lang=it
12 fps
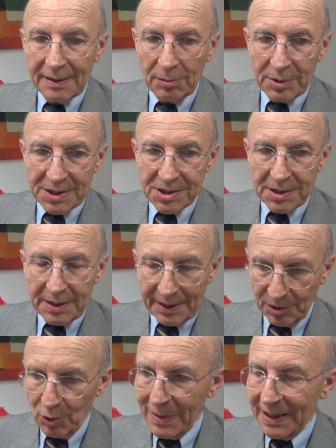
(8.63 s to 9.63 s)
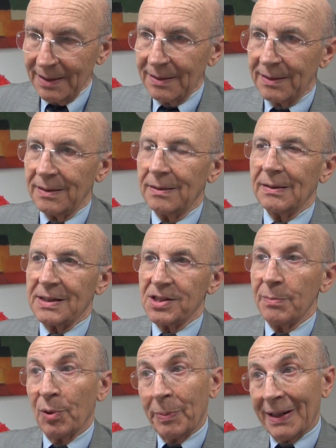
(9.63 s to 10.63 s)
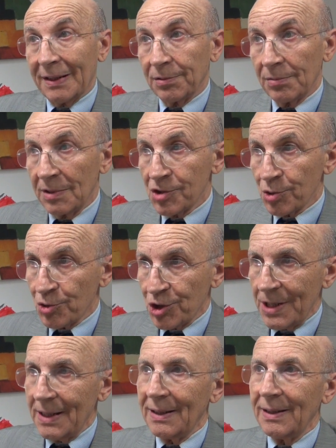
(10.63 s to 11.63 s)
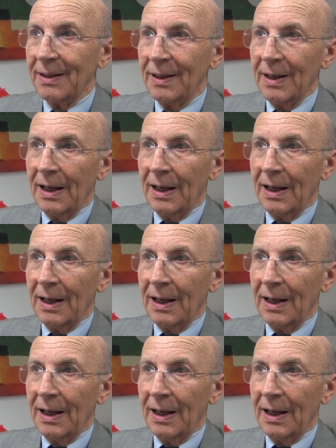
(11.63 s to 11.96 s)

a questi argomenti, ha sempre operato nel sociale,